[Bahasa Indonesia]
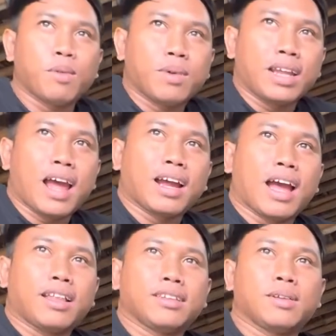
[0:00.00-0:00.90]

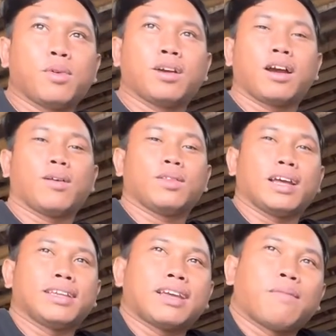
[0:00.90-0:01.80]
memeriahkan semoga
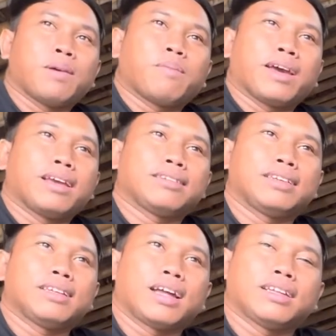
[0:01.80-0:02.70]
kontes
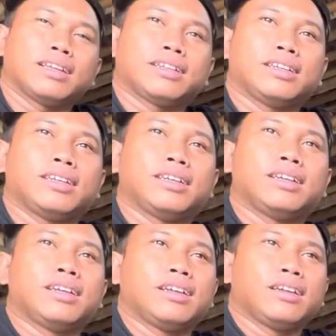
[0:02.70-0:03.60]
APPSI nanti di
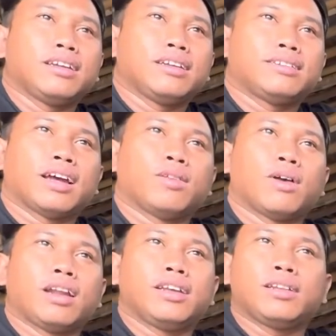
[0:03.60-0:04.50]

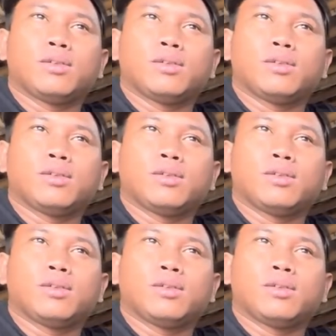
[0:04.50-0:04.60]
Januari